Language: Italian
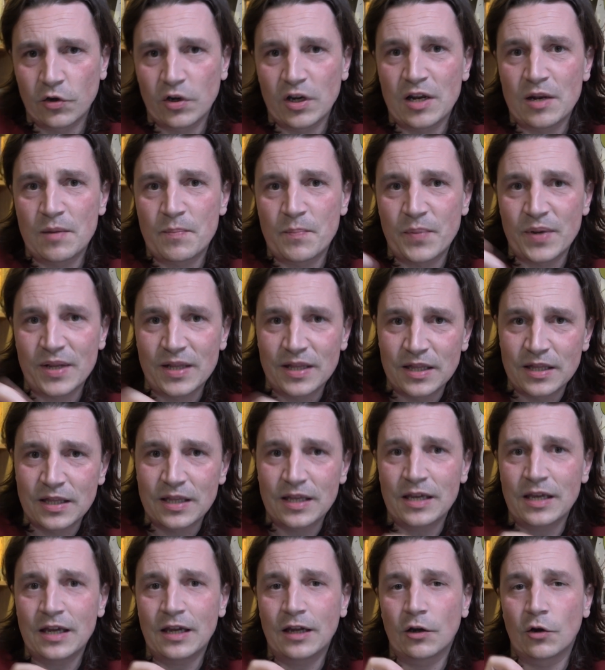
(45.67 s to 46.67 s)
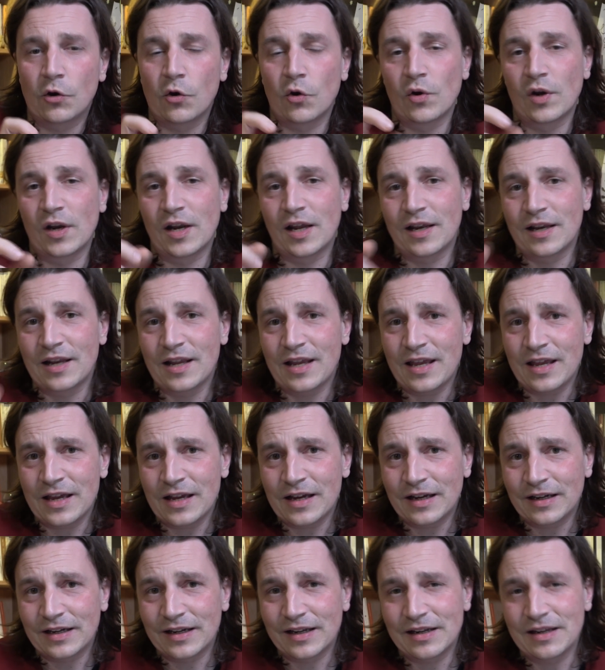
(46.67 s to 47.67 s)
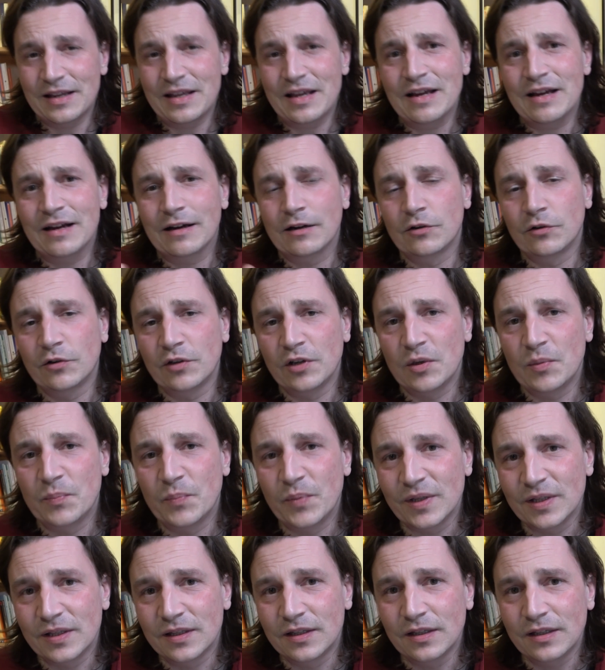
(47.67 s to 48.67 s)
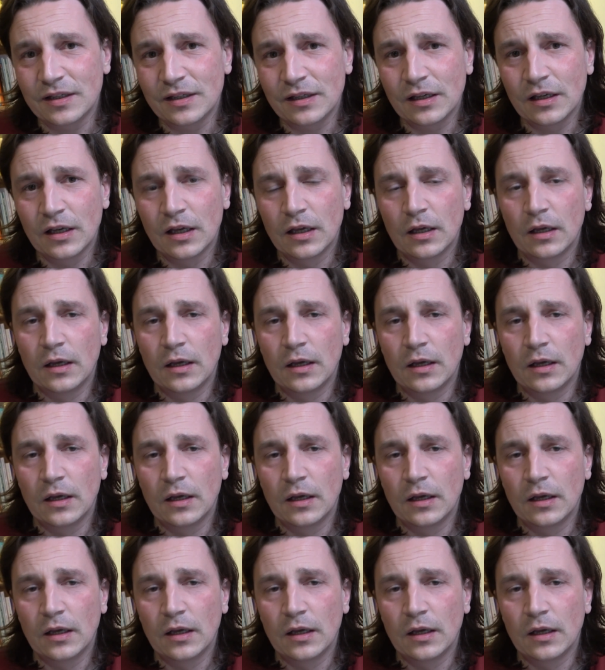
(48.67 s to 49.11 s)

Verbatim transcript: il PD con la Lega, la Lega con il PD,